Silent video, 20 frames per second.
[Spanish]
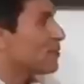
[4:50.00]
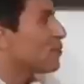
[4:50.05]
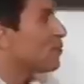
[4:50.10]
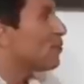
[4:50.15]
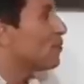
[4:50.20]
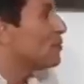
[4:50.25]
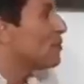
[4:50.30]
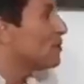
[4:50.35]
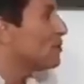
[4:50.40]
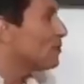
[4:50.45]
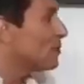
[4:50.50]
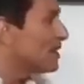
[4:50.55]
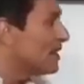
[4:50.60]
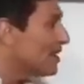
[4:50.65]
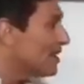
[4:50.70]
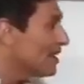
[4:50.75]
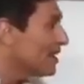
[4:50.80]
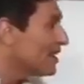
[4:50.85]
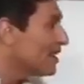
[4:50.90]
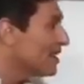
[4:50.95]
yo lo
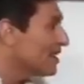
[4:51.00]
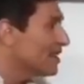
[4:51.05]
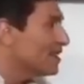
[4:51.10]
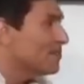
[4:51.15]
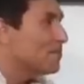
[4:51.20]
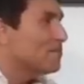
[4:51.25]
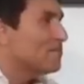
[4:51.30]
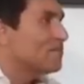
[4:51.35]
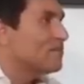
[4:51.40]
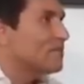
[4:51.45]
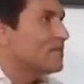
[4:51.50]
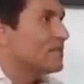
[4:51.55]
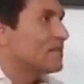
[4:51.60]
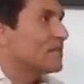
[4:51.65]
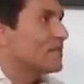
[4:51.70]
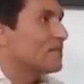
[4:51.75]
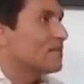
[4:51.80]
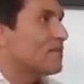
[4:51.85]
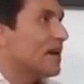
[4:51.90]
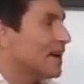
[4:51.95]
viví.
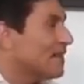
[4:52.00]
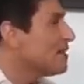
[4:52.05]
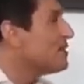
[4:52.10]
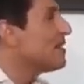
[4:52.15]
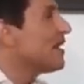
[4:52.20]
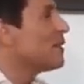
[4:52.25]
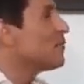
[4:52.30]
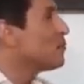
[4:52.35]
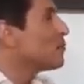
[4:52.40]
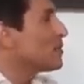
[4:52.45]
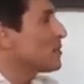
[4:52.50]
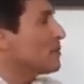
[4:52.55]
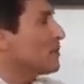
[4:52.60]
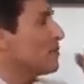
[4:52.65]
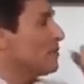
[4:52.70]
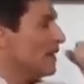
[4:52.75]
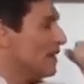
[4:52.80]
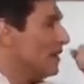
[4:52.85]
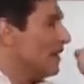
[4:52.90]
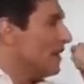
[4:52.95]
20 años de
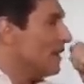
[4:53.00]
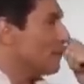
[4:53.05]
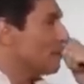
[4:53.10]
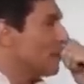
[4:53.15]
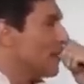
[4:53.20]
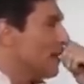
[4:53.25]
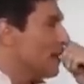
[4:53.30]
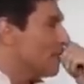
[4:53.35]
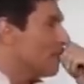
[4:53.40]
mi vida.